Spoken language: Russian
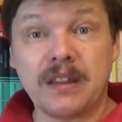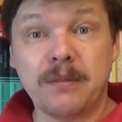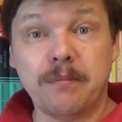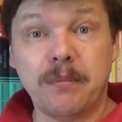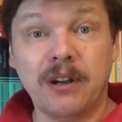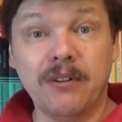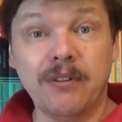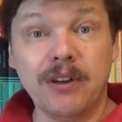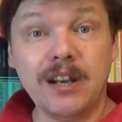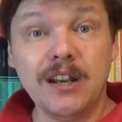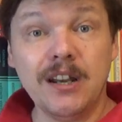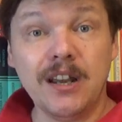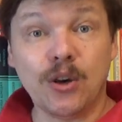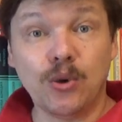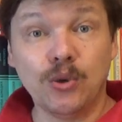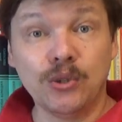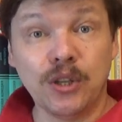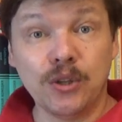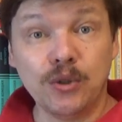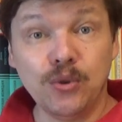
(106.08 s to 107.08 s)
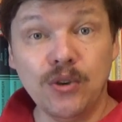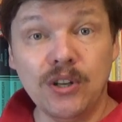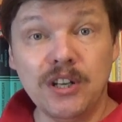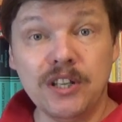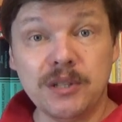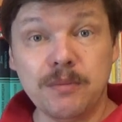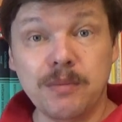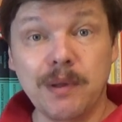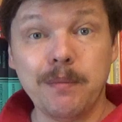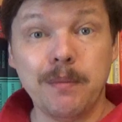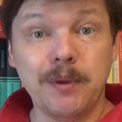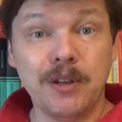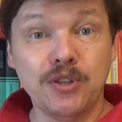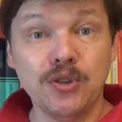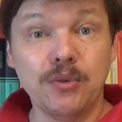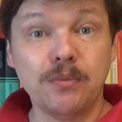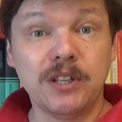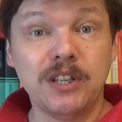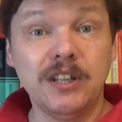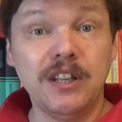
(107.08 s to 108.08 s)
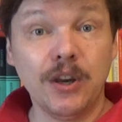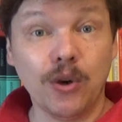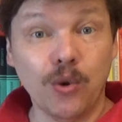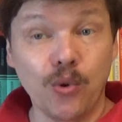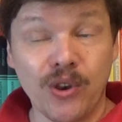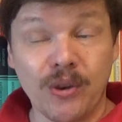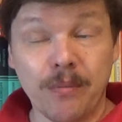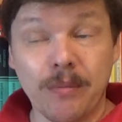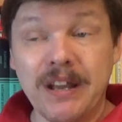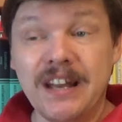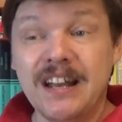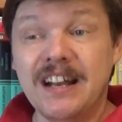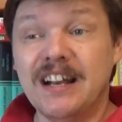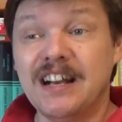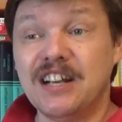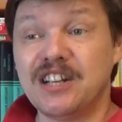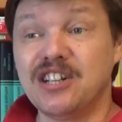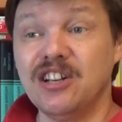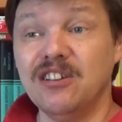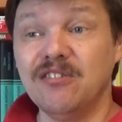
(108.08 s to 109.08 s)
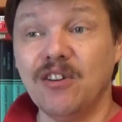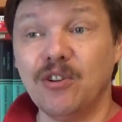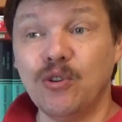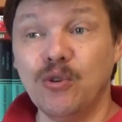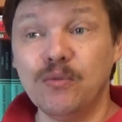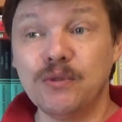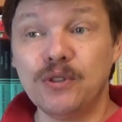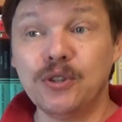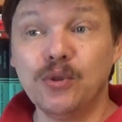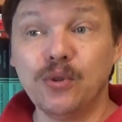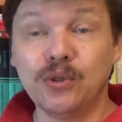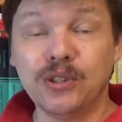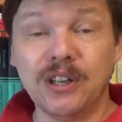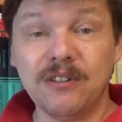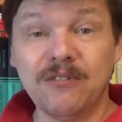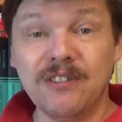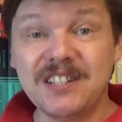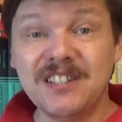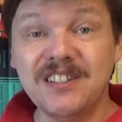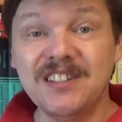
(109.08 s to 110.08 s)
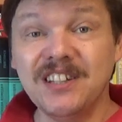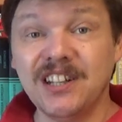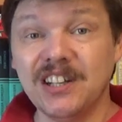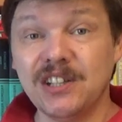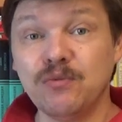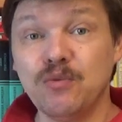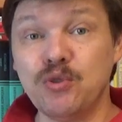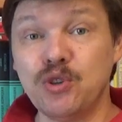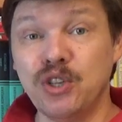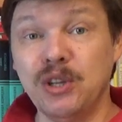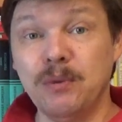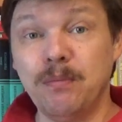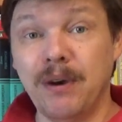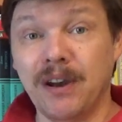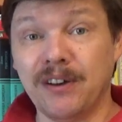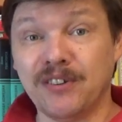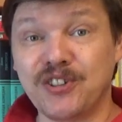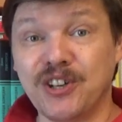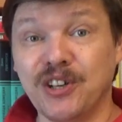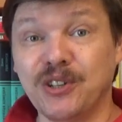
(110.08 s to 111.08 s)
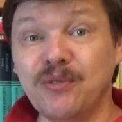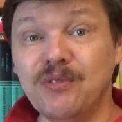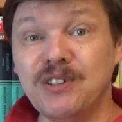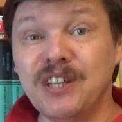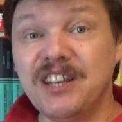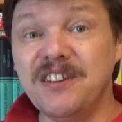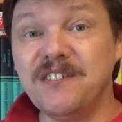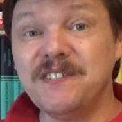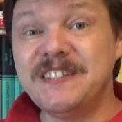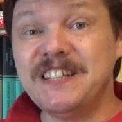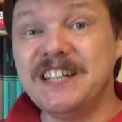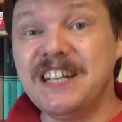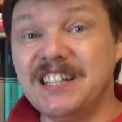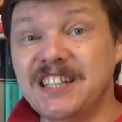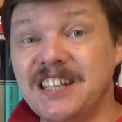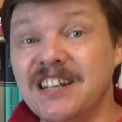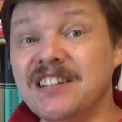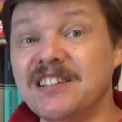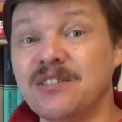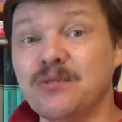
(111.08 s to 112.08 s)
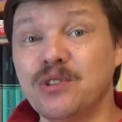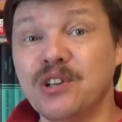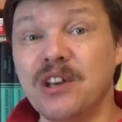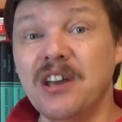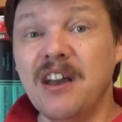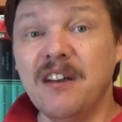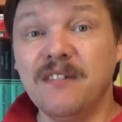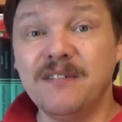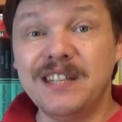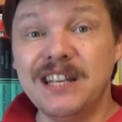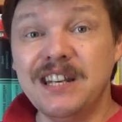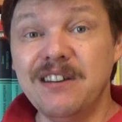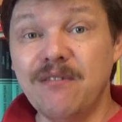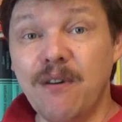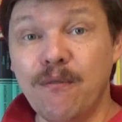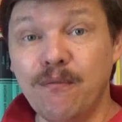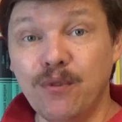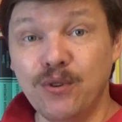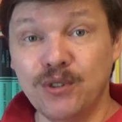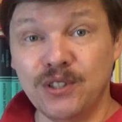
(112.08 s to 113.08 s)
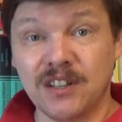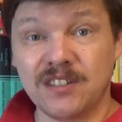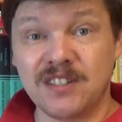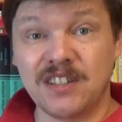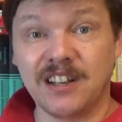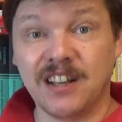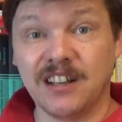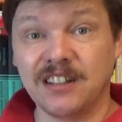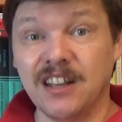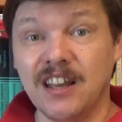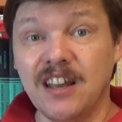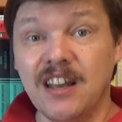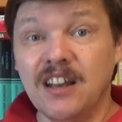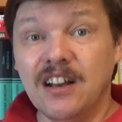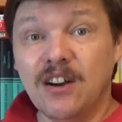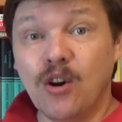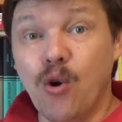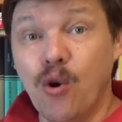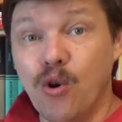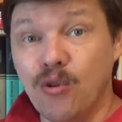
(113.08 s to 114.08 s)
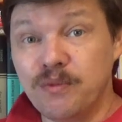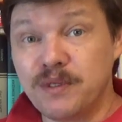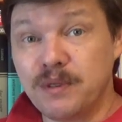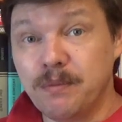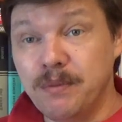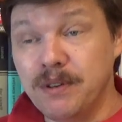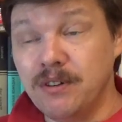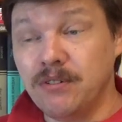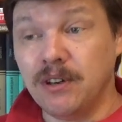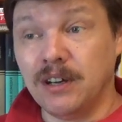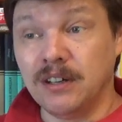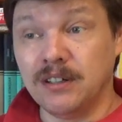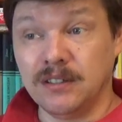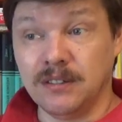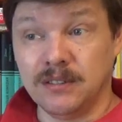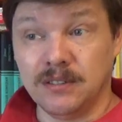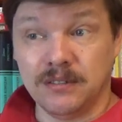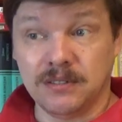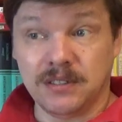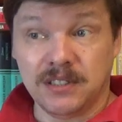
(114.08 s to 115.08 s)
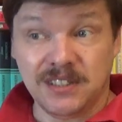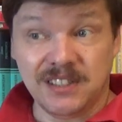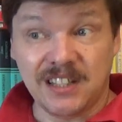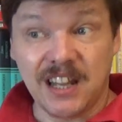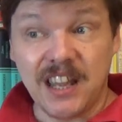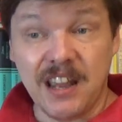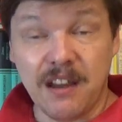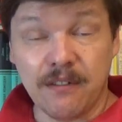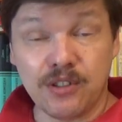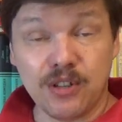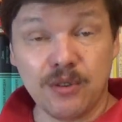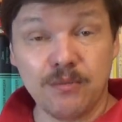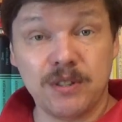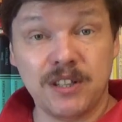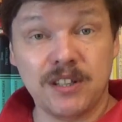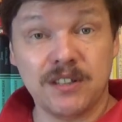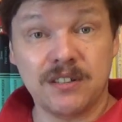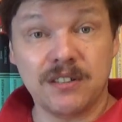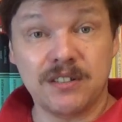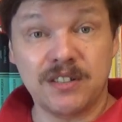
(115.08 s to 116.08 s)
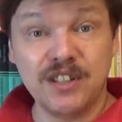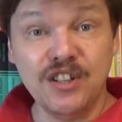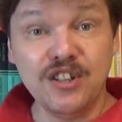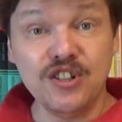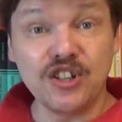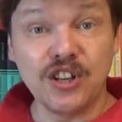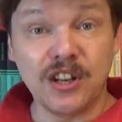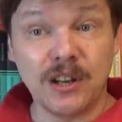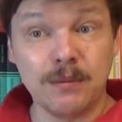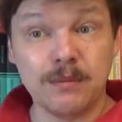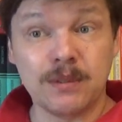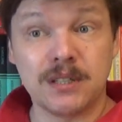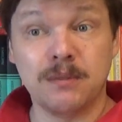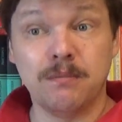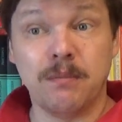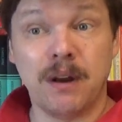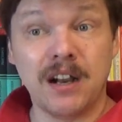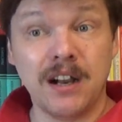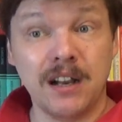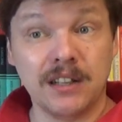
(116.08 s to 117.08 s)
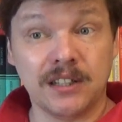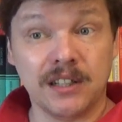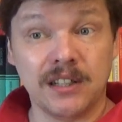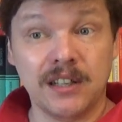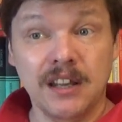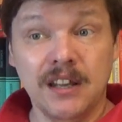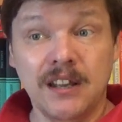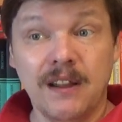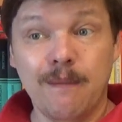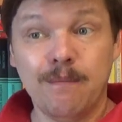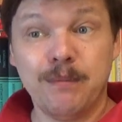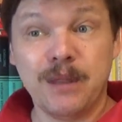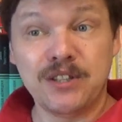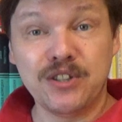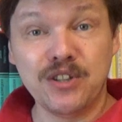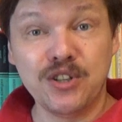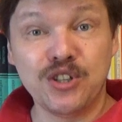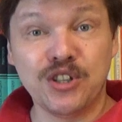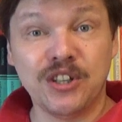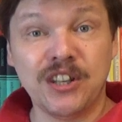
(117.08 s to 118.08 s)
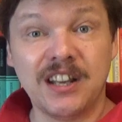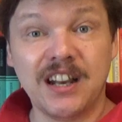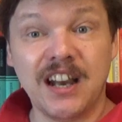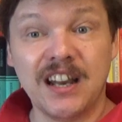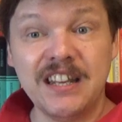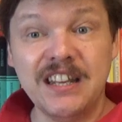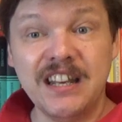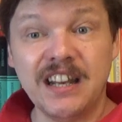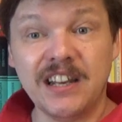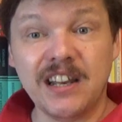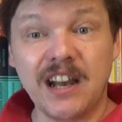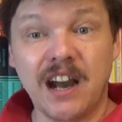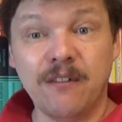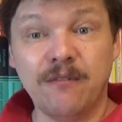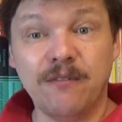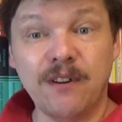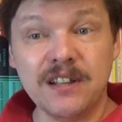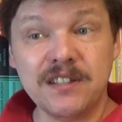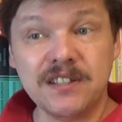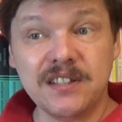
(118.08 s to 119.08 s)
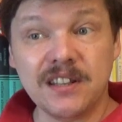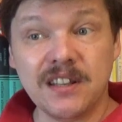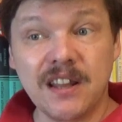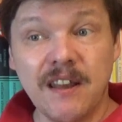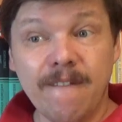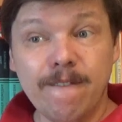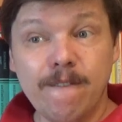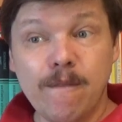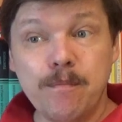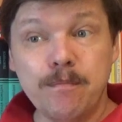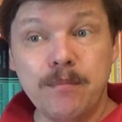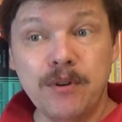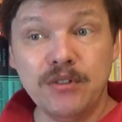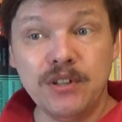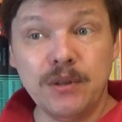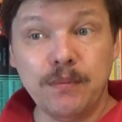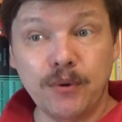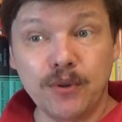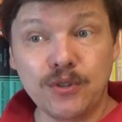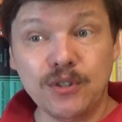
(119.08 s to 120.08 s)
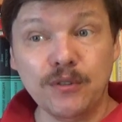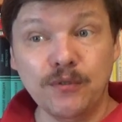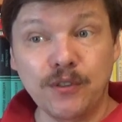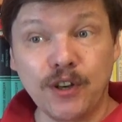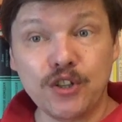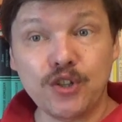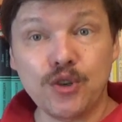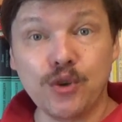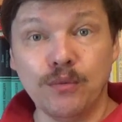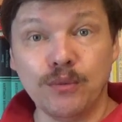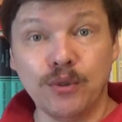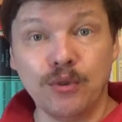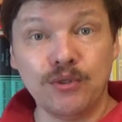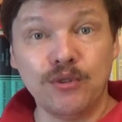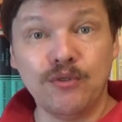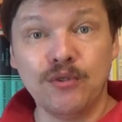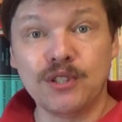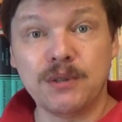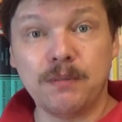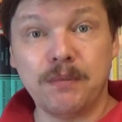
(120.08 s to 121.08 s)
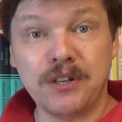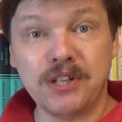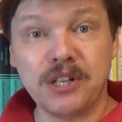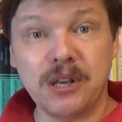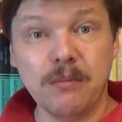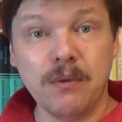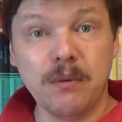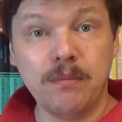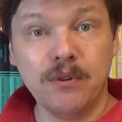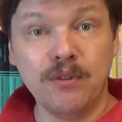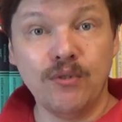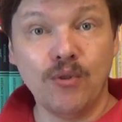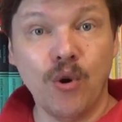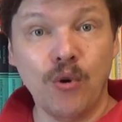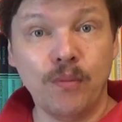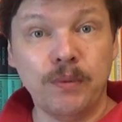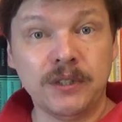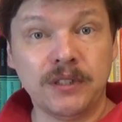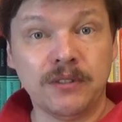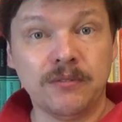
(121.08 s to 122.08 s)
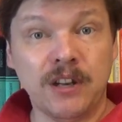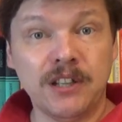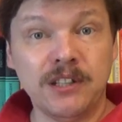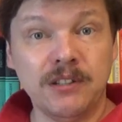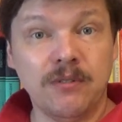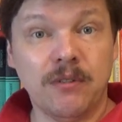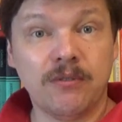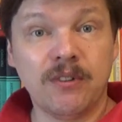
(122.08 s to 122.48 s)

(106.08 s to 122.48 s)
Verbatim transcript: поговорили о Конан Дойле, теперь перейдем к героям. Шерлок Холмс и доктор Ватсон – неразлучная парочка, но ведь они встретились уже в зрелом возрасте, когда Холмс был э, состоявшимся сыщиком с богатой, насыщенной карьерой, а Ватсон был не просто врачом, но у него за плечами был опыт войны в